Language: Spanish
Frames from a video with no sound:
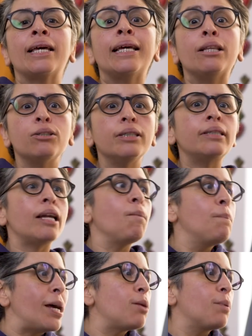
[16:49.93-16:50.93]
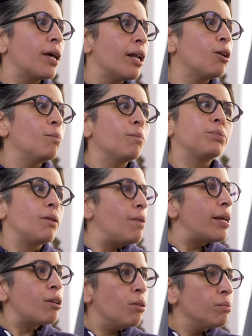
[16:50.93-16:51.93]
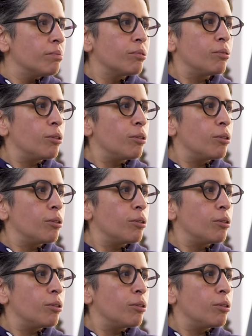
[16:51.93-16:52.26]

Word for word: Y entonces era un pedo, porque era como, pues, se va a ir con...